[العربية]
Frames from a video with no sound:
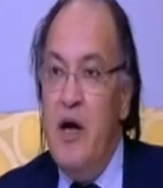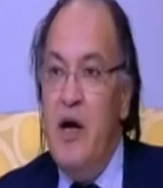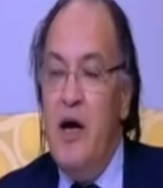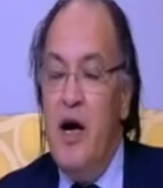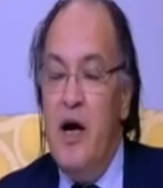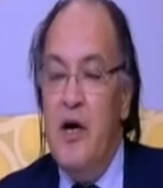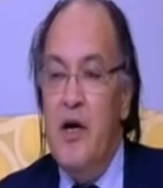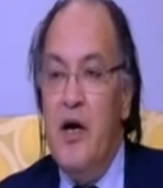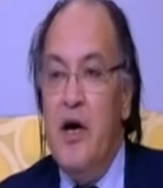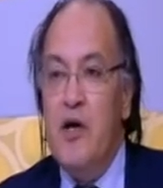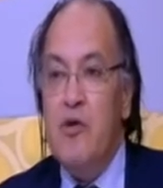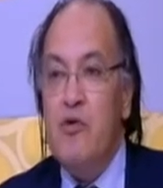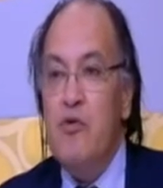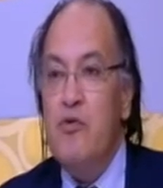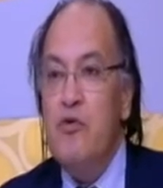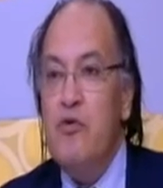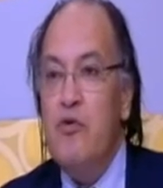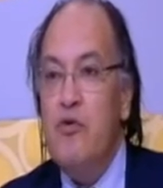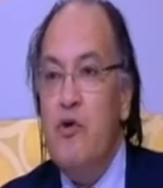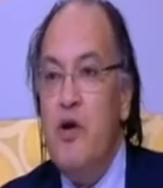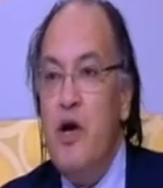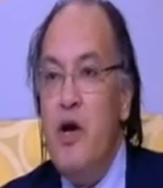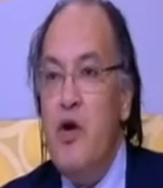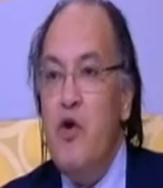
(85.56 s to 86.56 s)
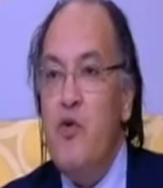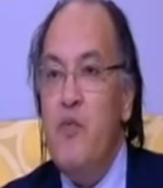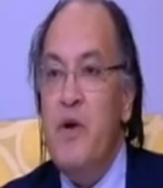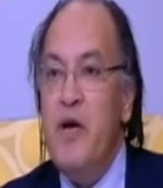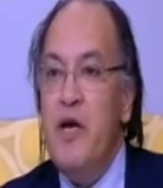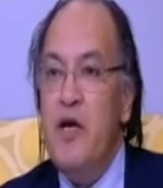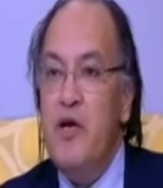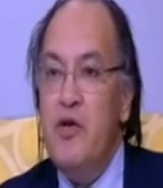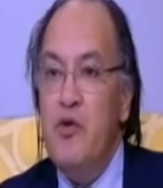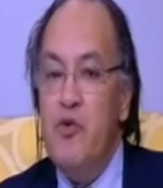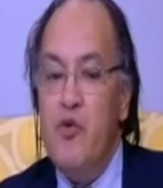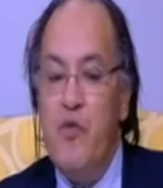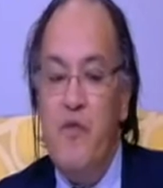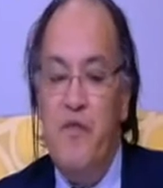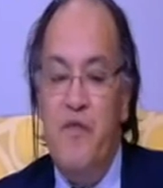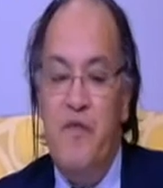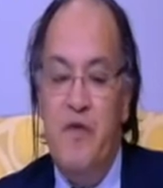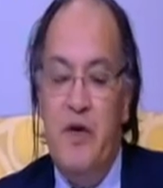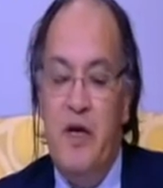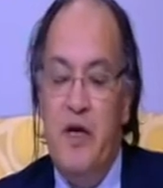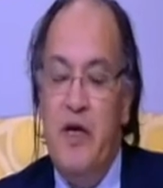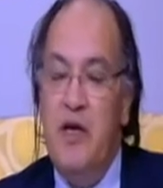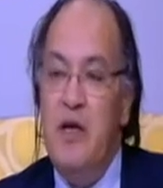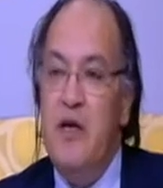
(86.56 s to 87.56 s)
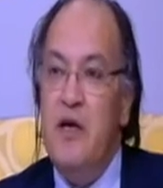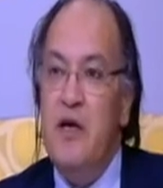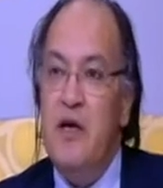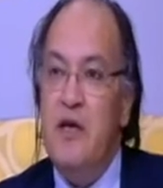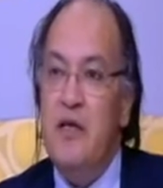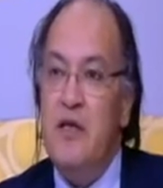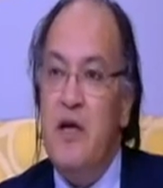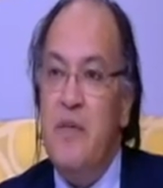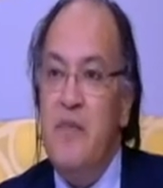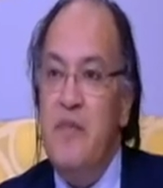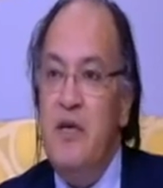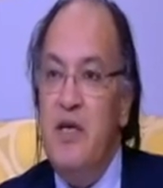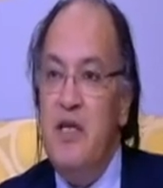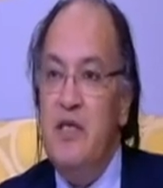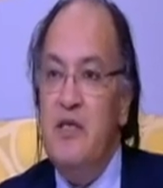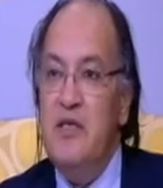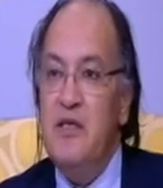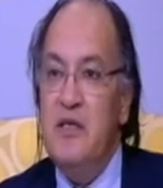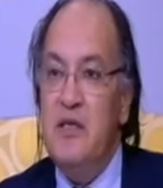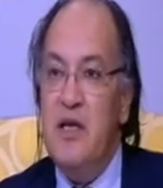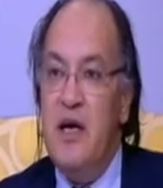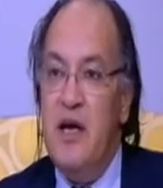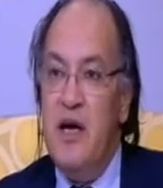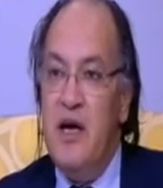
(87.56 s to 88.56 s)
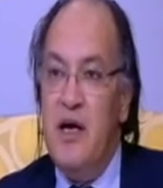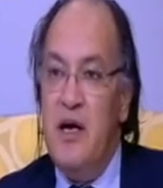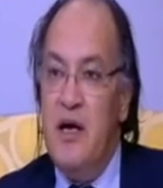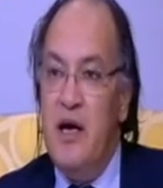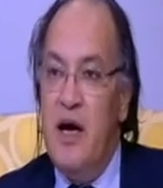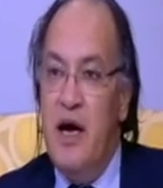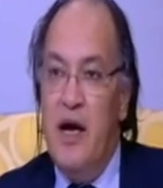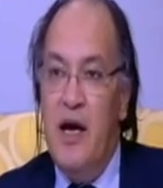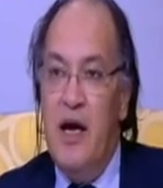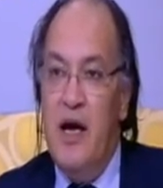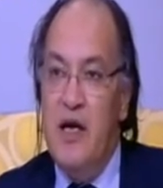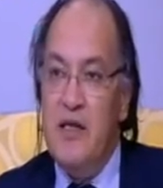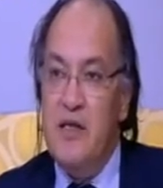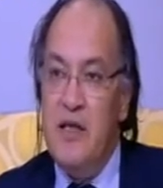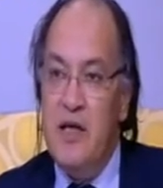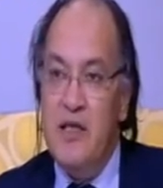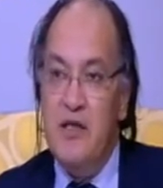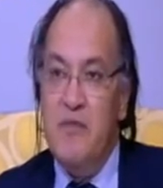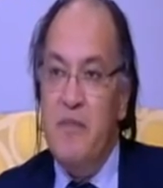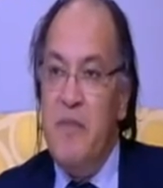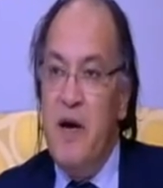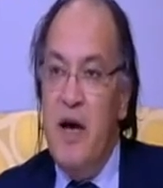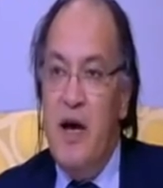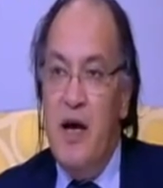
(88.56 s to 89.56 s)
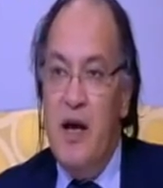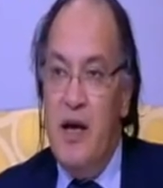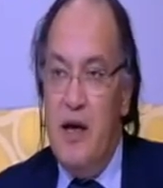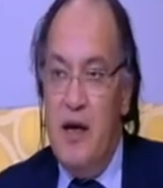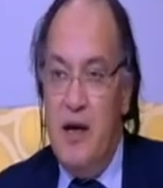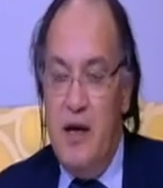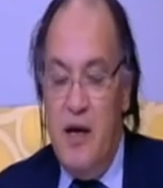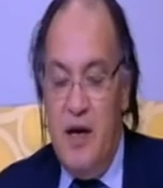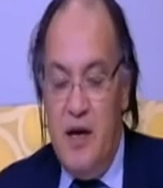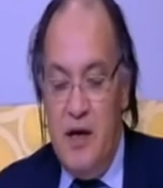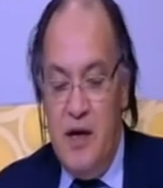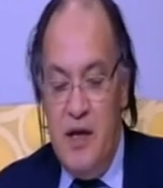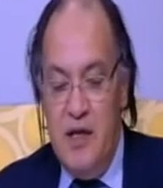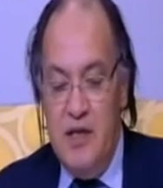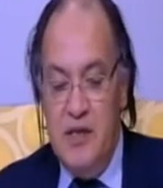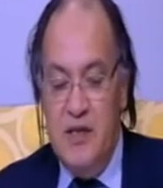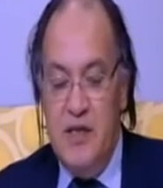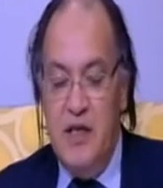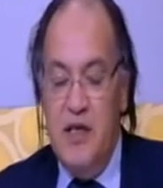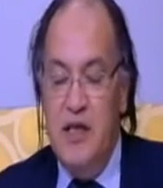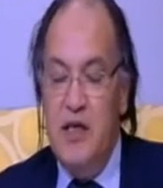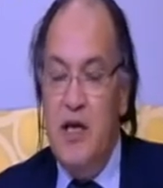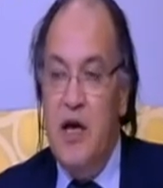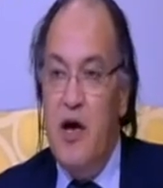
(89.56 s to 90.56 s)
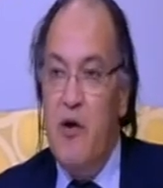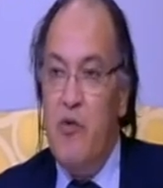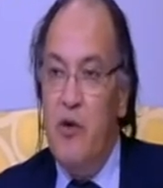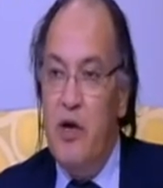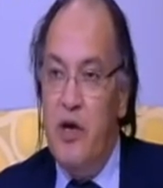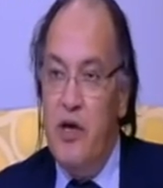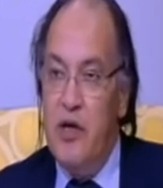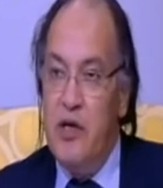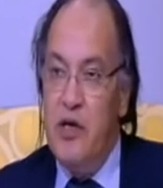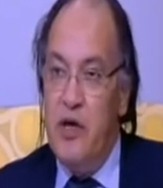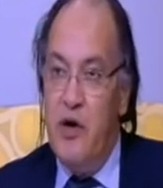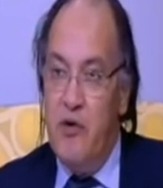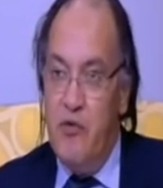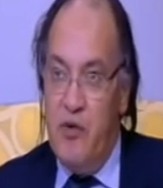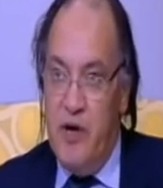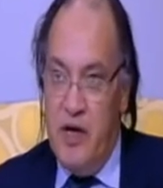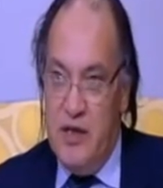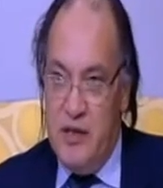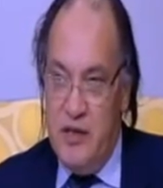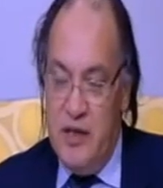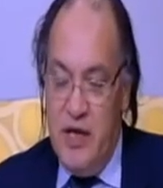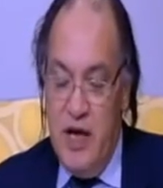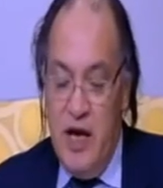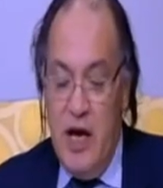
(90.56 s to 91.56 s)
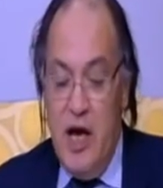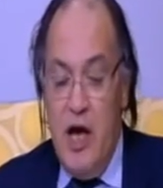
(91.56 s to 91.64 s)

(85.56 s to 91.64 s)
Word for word: انا اظن انه لا يمكن يكون في آه، تمييز على اساس بقى الجنسيه او العرق او كذا.